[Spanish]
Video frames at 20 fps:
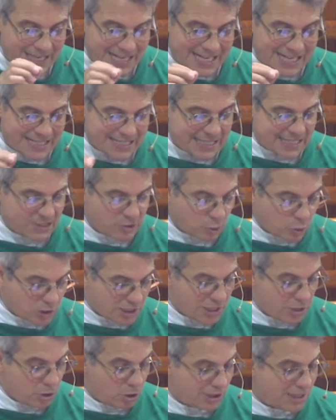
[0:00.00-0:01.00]
quién es Jesús,
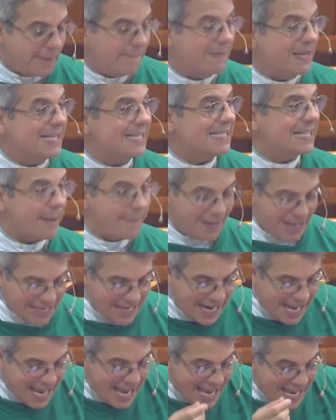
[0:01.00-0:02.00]
sino también saber